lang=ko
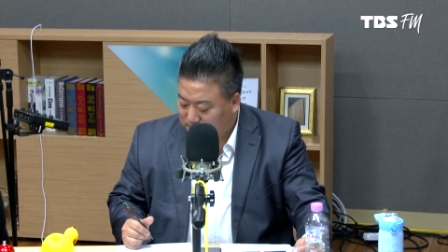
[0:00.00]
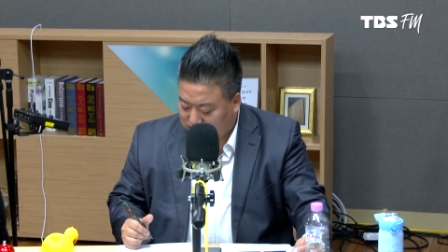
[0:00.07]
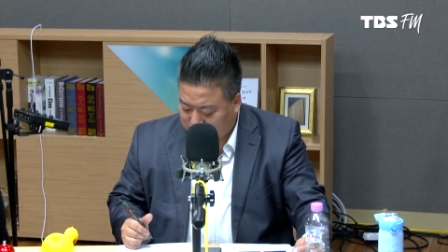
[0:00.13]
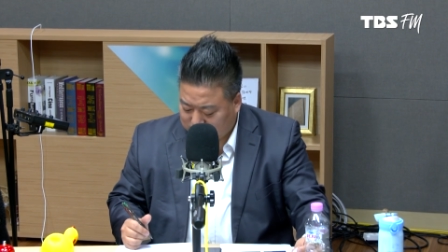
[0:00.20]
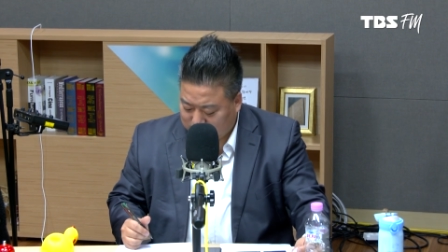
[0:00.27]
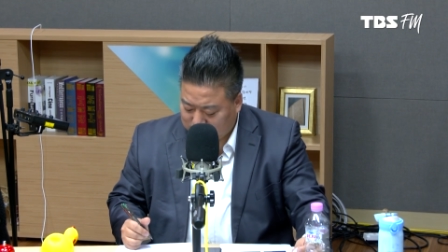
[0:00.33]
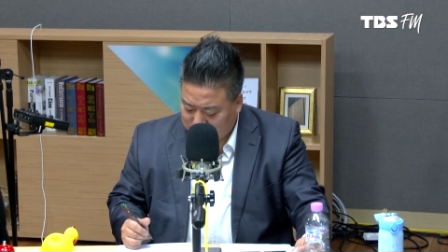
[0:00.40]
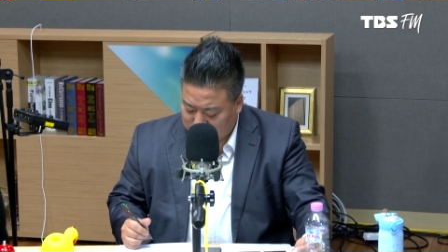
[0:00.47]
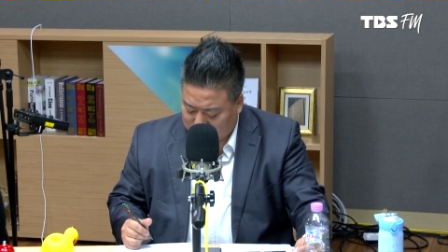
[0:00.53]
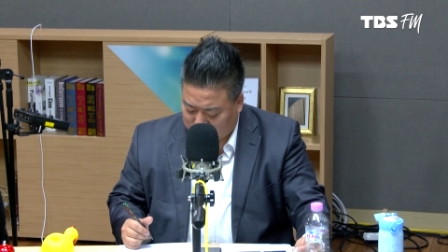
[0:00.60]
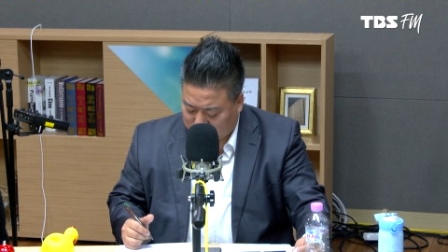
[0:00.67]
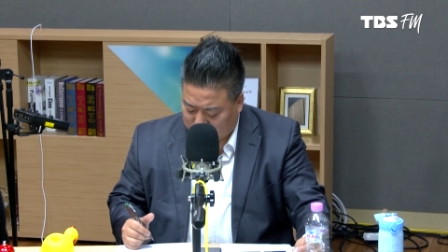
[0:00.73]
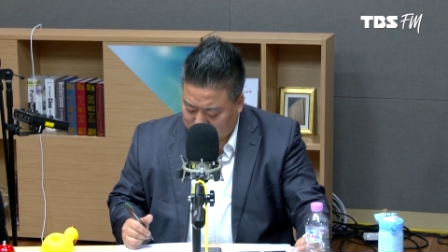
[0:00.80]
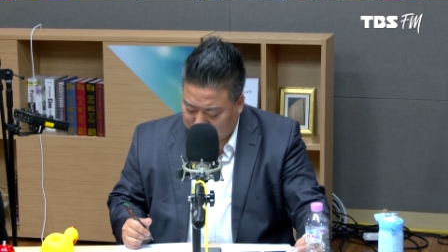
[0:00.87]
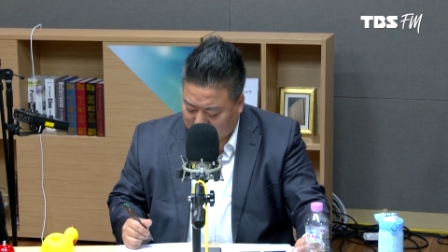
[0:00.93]
이런
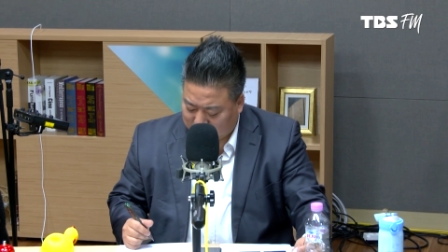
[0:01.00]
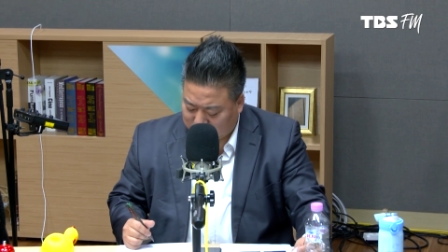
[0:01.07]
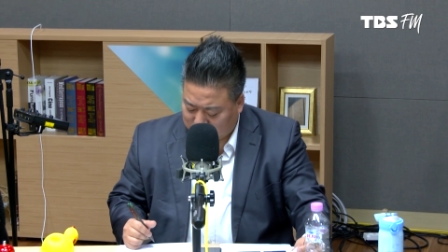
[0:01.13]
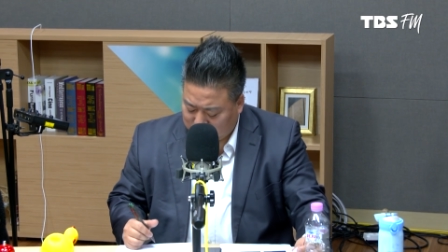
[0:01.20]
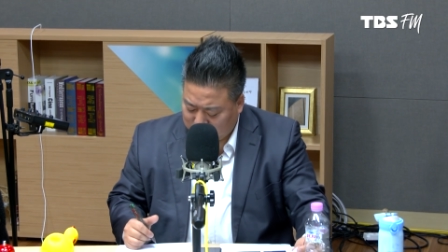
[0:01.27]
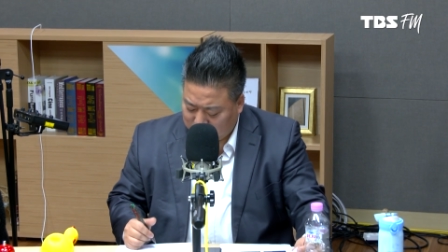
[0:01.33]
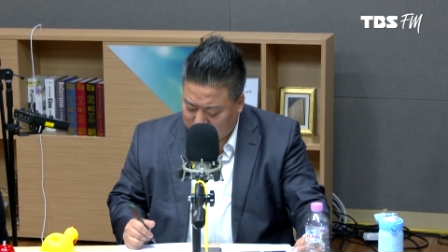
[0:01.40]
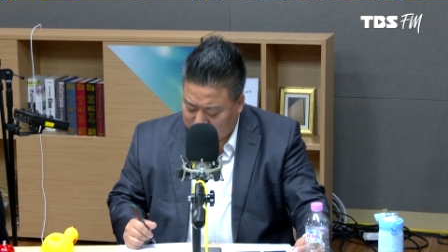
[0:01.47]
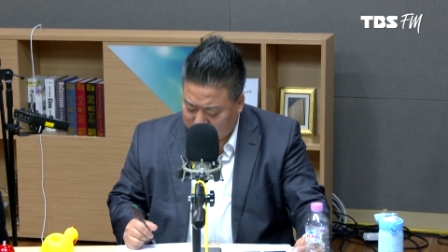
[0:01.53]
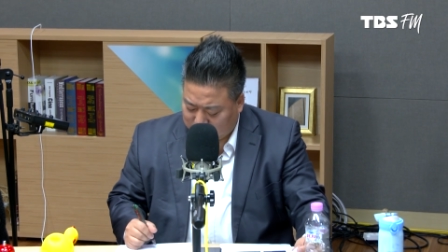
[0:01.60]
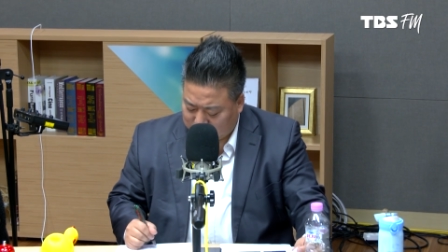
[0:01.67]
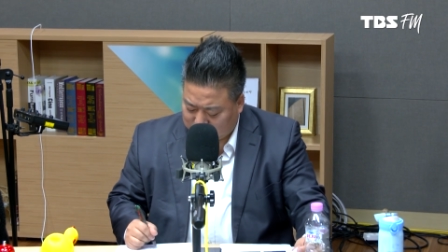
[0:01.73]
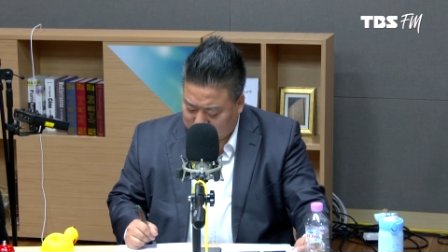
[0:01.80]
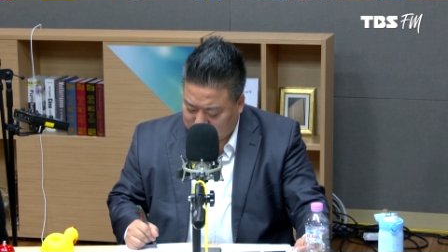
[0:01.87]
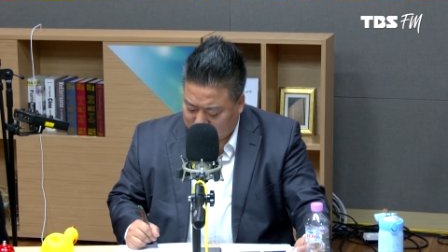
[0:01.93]
또 반응을
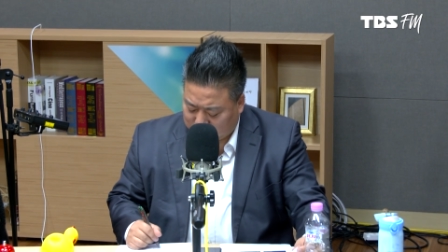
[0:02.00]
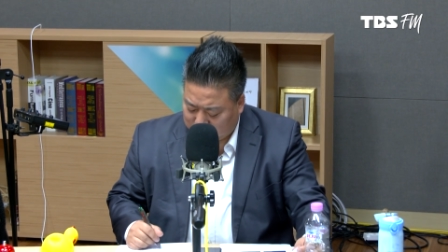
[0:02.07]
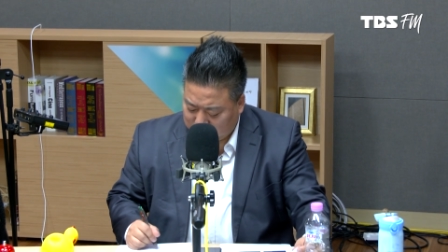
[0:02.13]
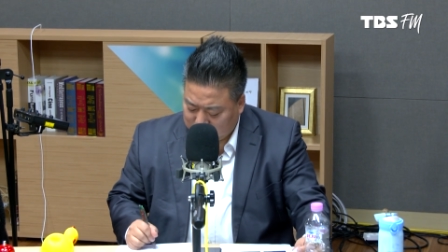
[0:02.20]
내놨는데